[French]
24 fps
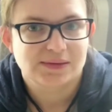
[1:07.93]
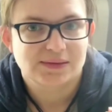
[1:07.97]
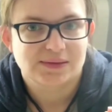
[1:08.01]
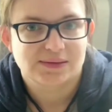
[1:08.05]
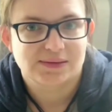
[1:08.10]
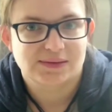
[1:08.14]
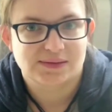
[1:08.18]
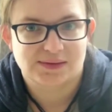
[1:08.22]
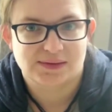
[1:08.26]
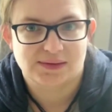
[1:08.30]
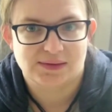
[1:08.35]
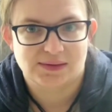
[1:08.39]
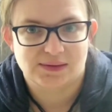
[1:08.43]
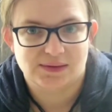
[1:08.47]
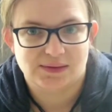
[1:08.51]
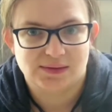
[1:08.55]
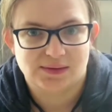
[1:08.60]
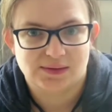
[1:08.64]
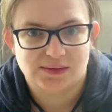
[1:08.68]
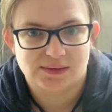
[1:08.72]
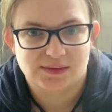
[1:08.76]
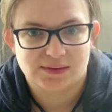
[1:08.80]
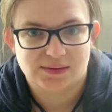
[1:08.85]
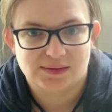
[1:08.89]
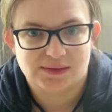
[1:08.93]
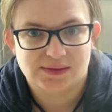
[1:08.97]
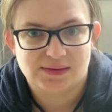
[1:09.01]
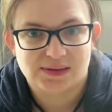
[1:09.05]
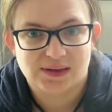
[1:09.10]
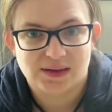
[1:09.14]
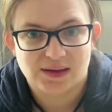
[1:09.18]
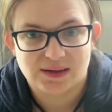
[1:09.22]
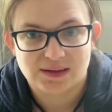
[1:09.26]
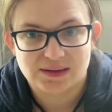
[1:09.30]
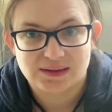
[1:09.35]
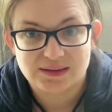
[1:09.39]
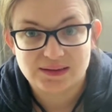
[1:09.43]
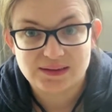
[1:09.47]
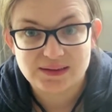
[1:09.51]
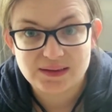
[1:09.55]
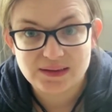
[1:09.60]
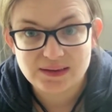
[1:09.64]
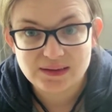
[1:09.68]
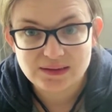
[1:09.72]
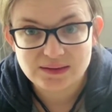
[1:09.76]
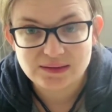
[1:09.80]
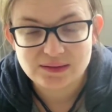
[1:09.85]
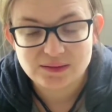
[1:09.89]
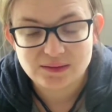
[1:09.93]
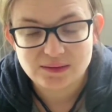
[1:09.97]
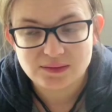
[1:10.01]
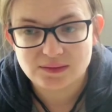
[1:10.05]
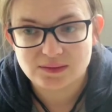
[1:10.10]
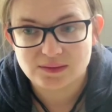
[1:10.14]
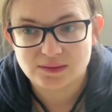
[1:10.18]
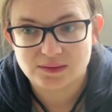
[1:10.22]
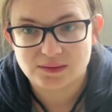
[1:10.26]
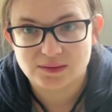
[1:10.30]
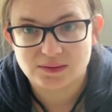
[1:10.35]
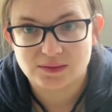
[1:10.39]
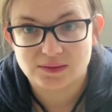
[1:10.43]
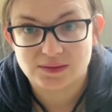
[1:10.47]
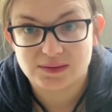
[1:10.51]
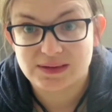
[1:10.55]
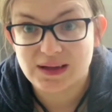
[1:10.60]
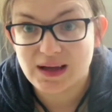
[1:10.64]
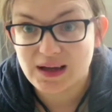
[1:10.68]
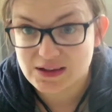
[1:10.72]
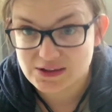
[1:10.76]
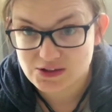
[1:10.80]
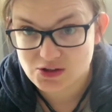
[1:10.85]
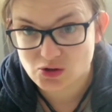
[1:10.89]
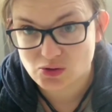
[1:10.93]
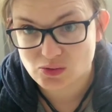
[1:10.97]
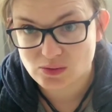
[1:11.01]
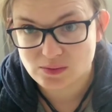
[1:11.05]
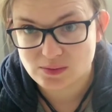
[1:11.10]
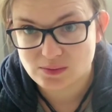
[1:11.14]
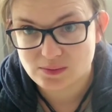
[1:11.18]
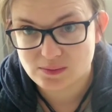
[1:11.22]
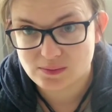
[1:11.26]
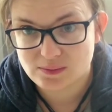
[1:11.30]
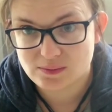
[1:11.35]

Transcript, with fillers: c'est un gain euh, d'argent